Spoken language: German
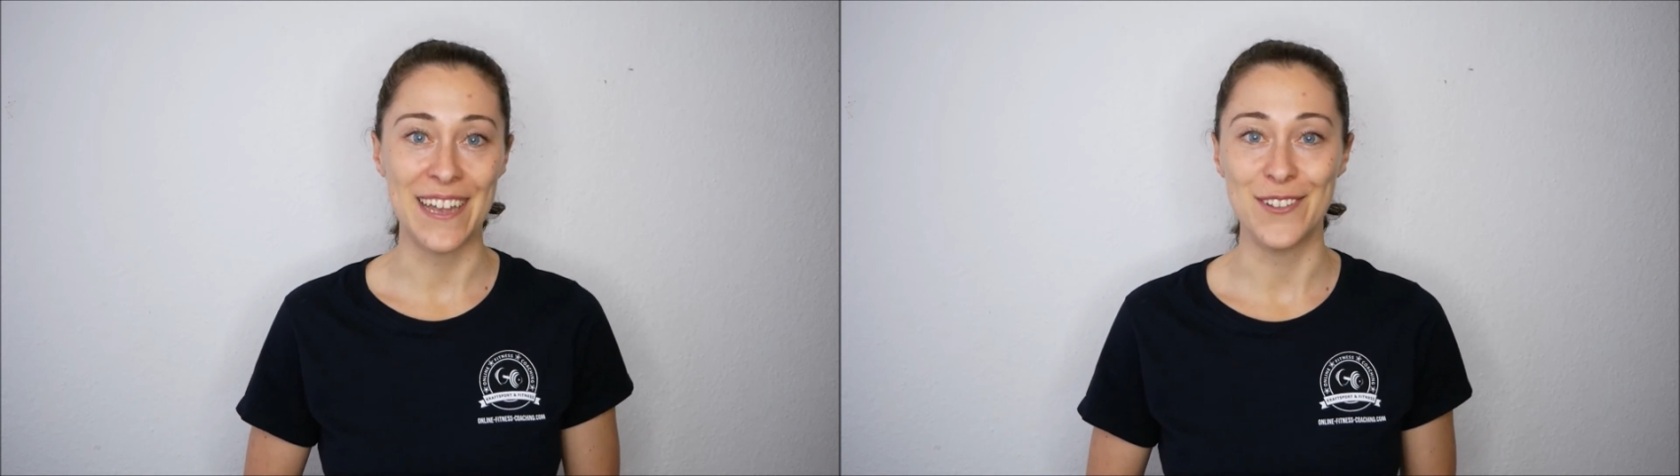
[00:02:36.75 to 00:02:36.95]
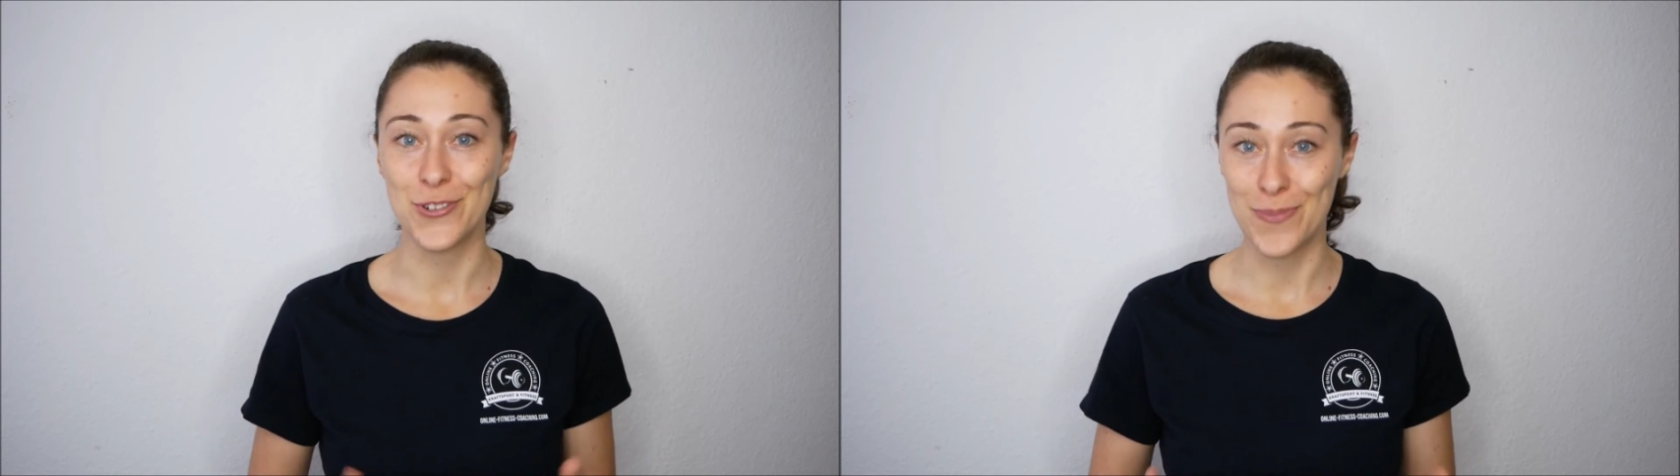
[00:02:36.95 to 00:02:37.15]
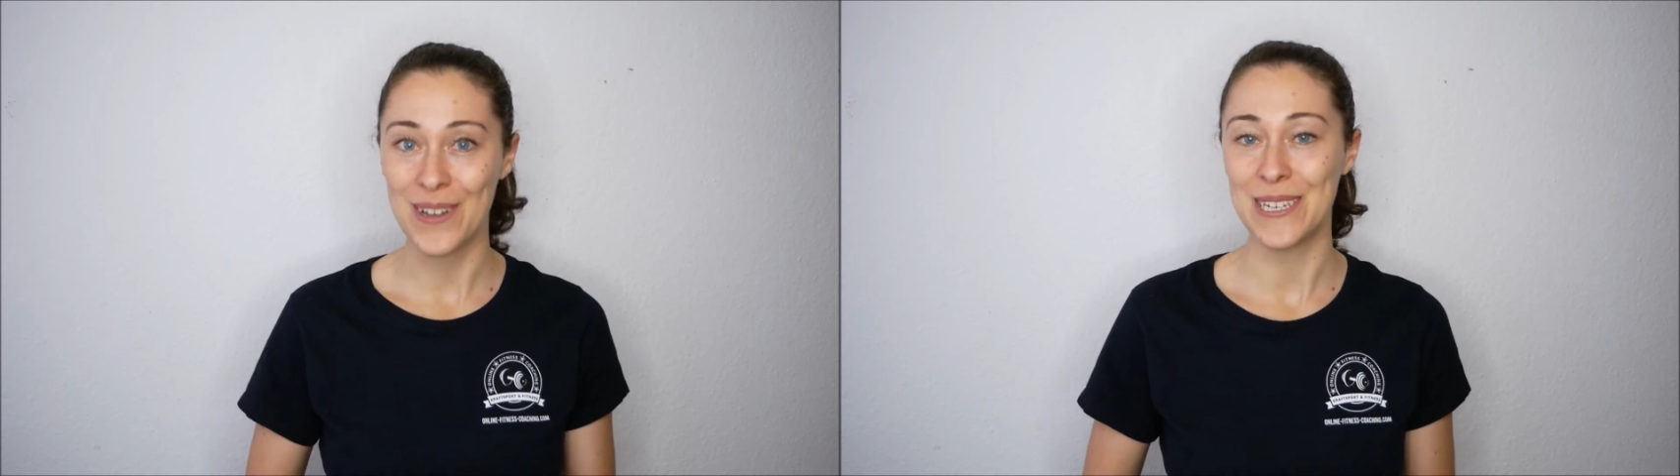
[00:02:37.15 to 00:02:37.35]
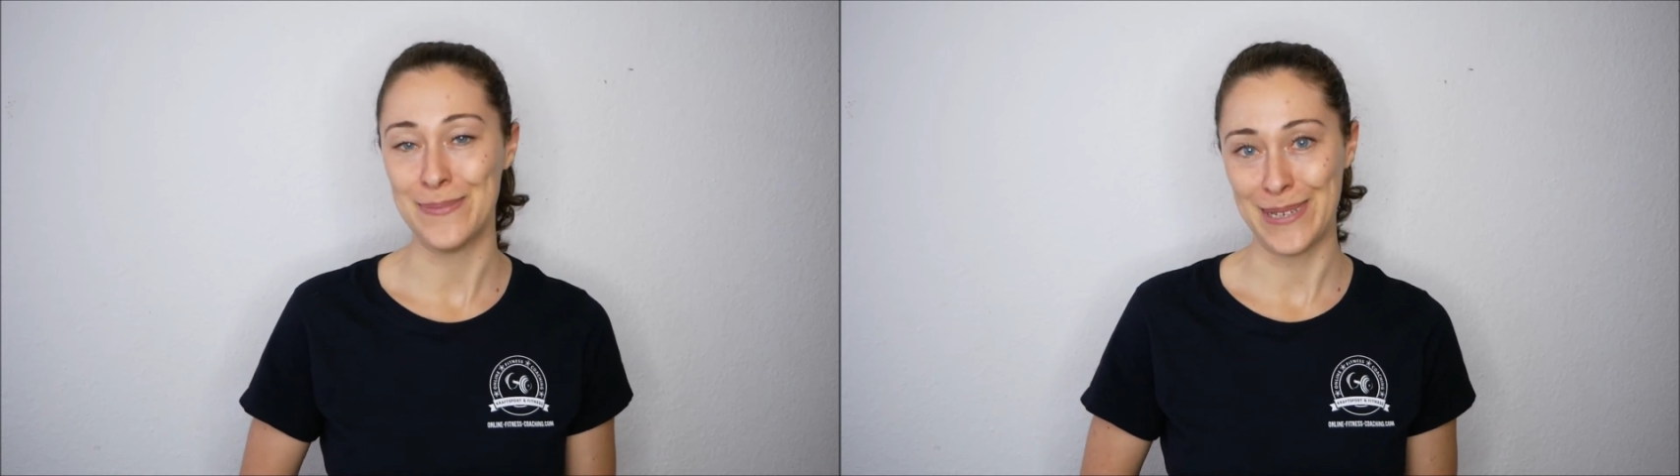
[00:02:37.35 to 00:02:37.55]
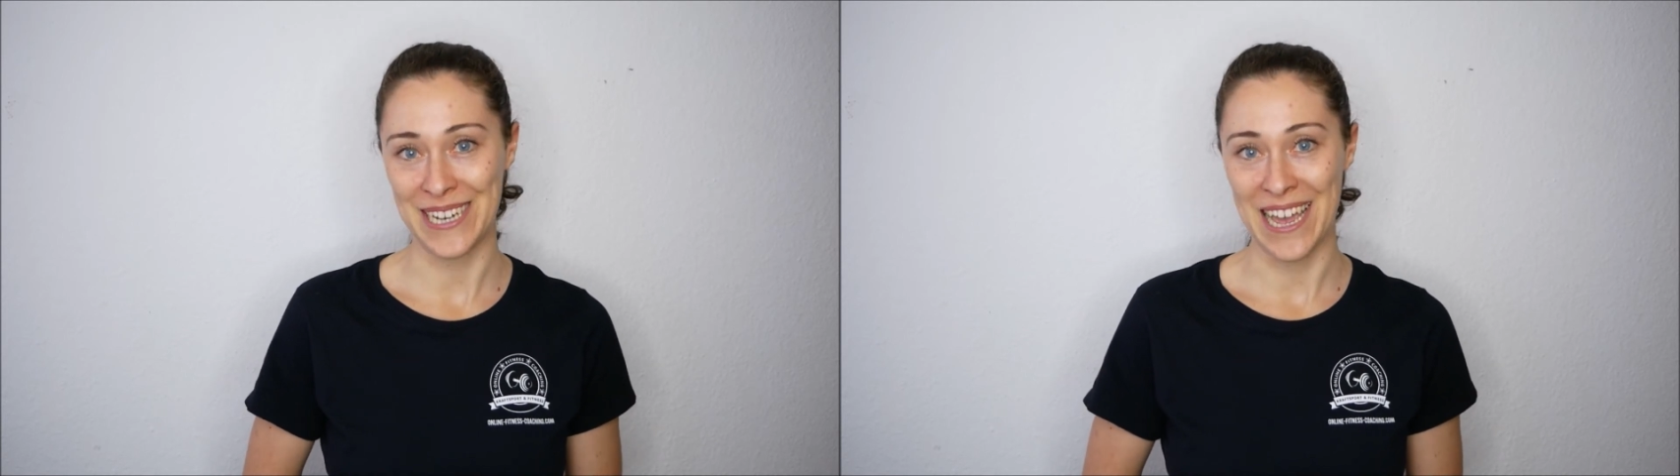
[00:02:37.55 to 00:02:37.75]
eines
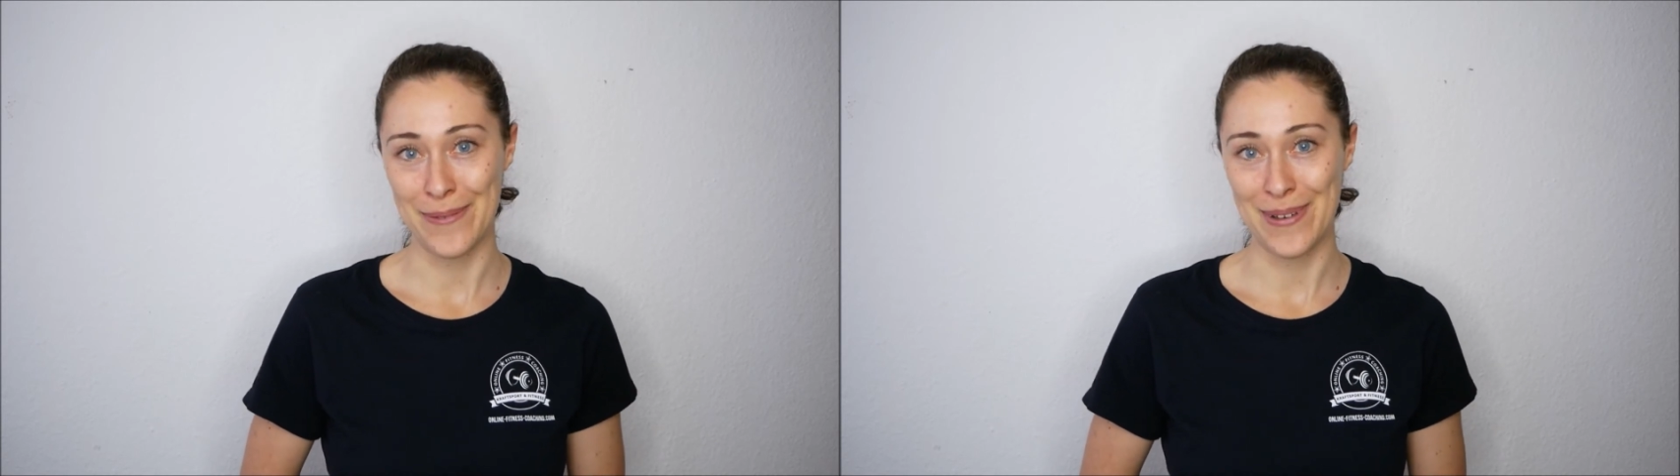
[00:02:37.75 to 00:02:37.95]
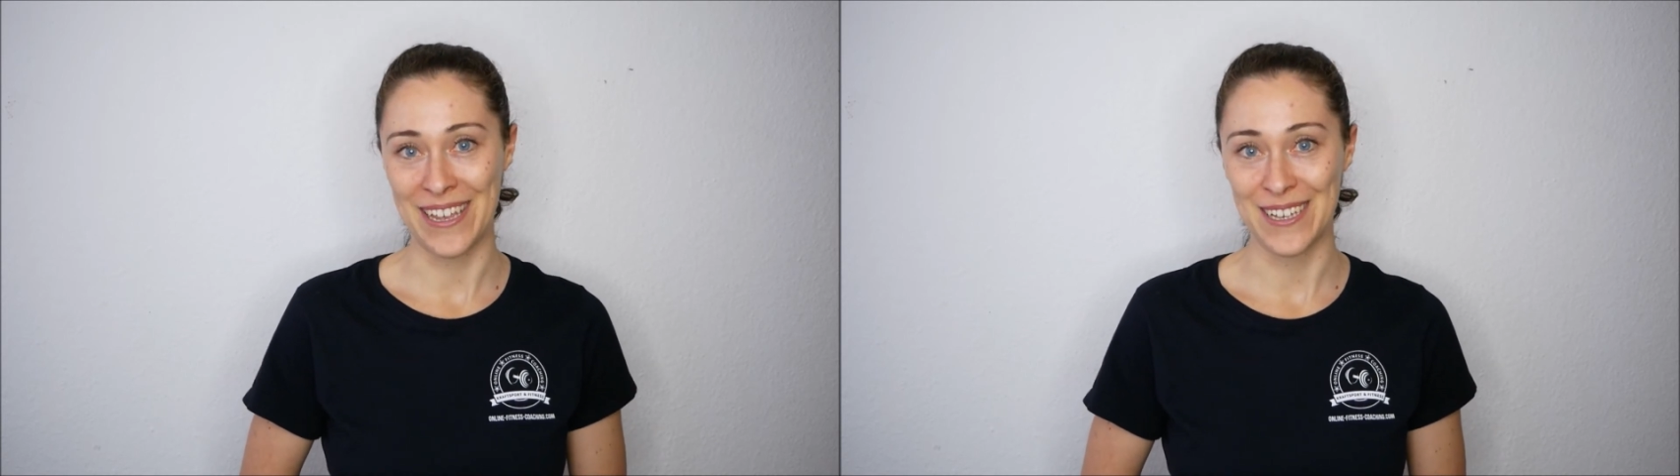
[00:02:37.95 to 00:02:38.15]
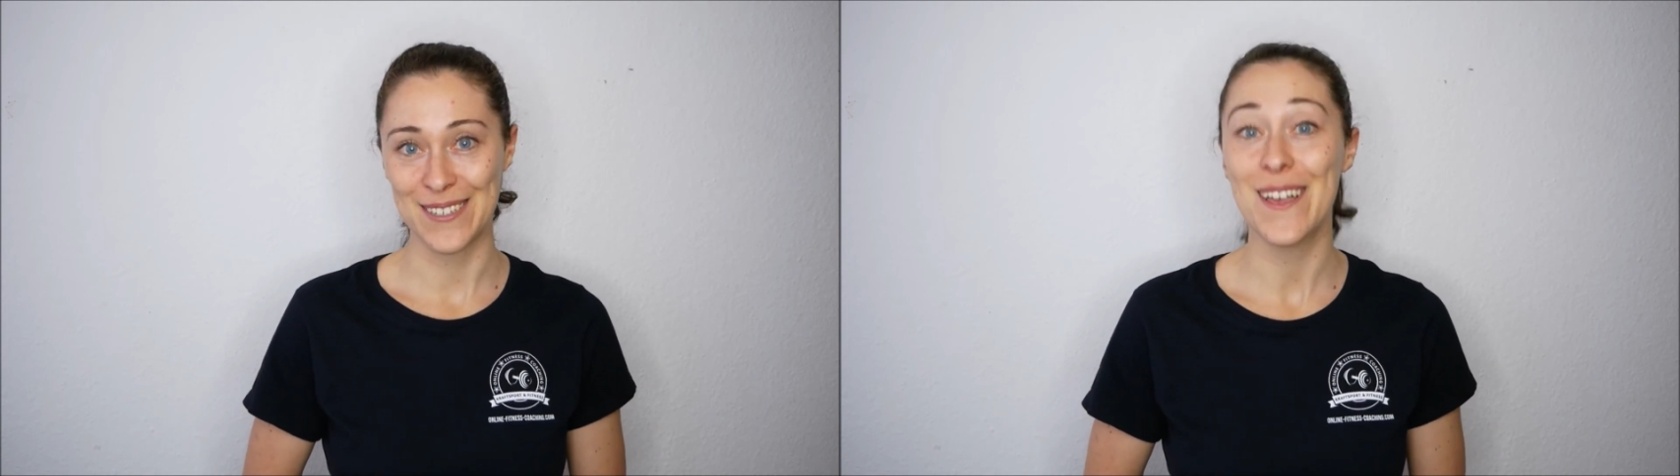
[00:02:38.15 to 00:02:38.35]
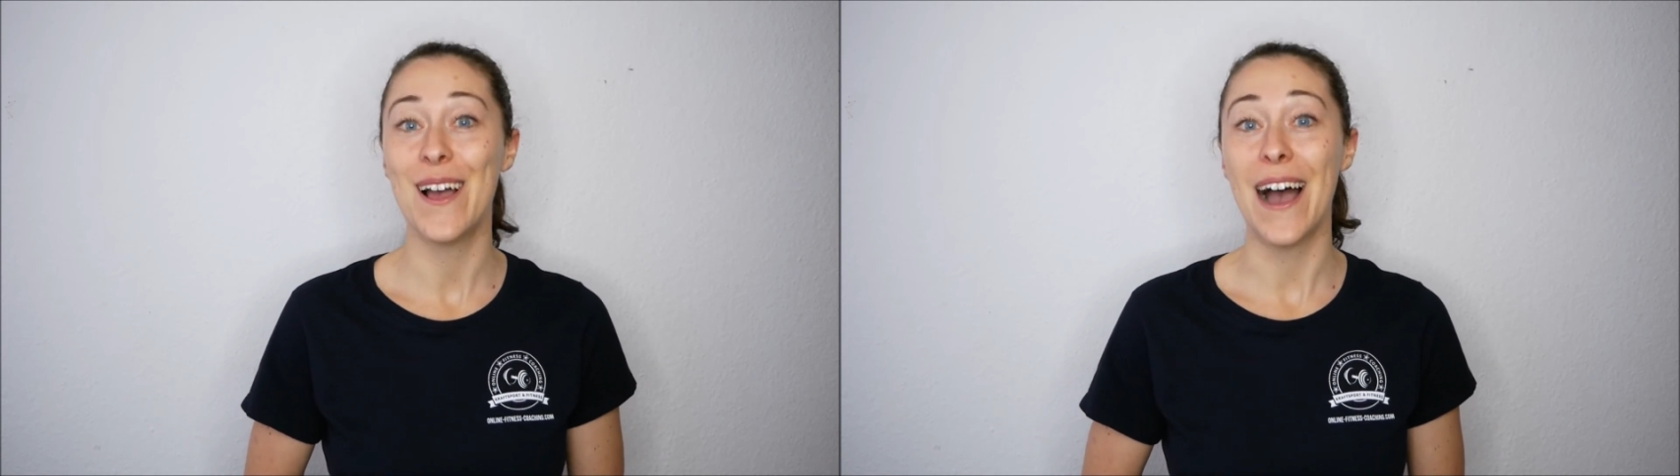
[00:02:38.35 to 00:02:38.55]
Sport-MP3-Players